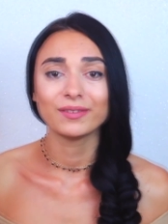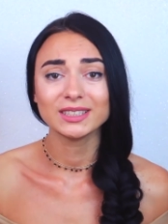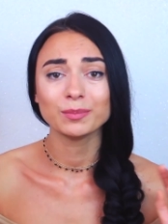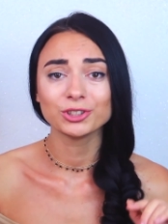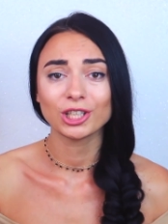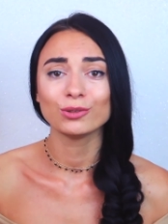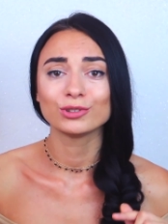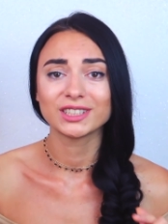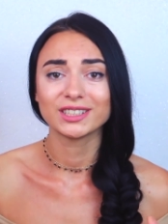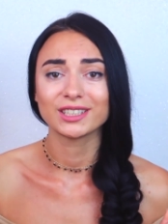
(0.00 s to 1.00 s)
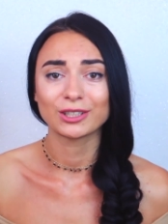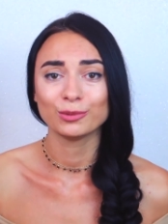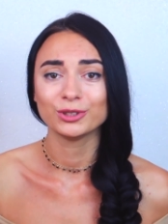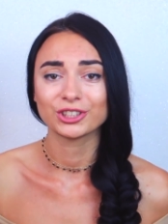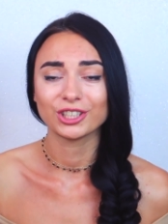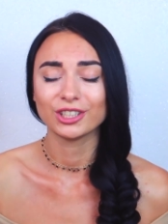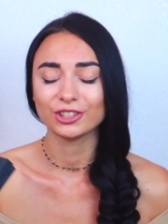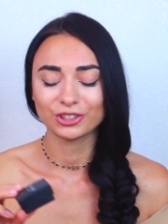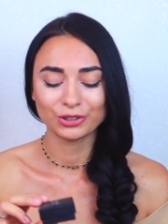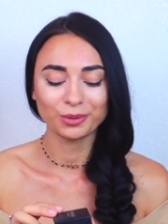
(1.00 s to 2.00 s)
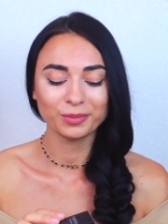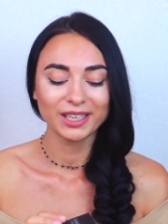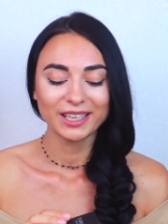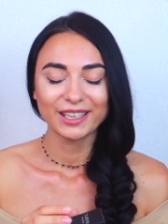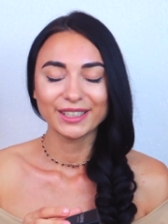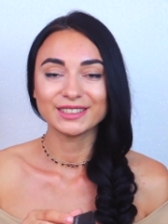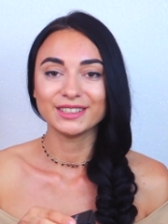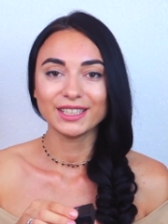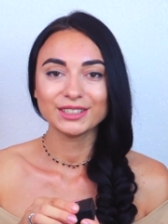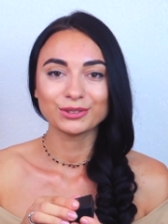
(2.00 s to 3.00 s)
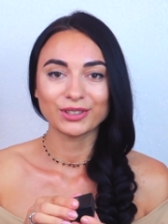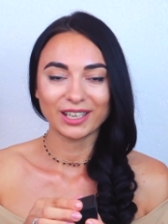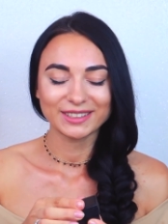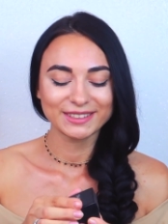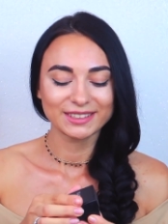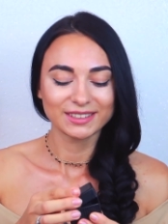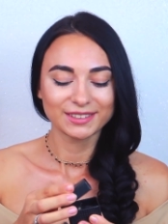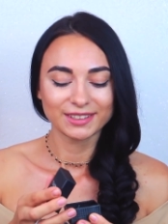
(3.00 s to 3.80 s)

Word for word: Давайте, пожалуй, вот с этой коробочки начнем. Здесь у нас